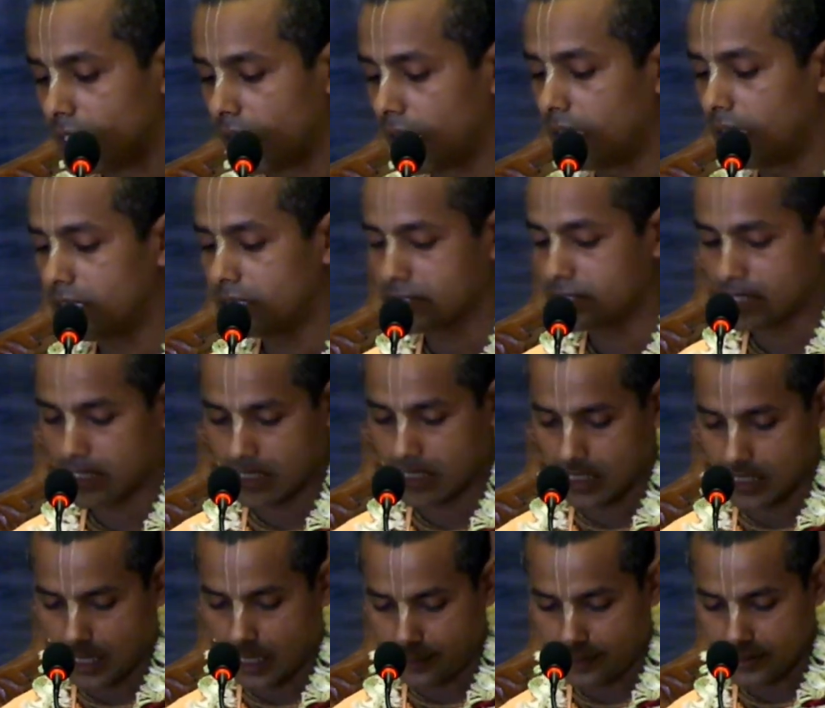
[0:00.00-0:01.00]
হ্যাঁ যে
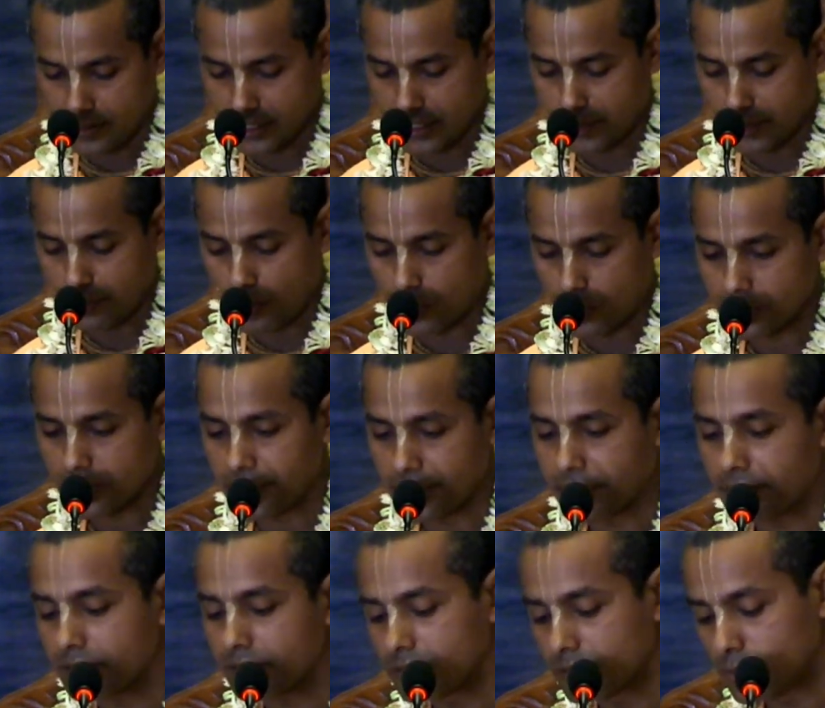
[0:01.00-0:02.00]
আমাদের
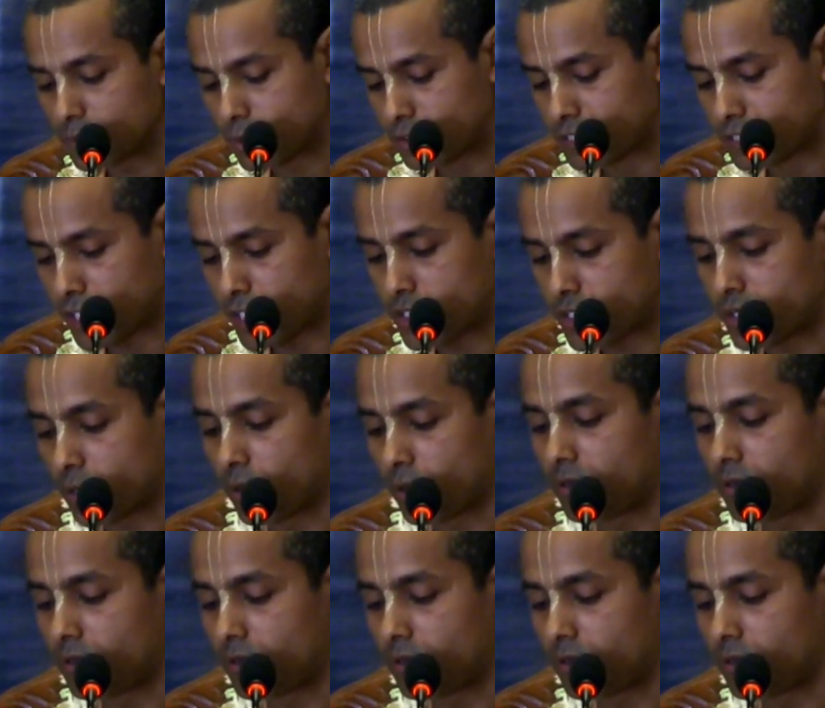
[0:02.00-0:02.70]
ভক্তির উদ্দেশ্য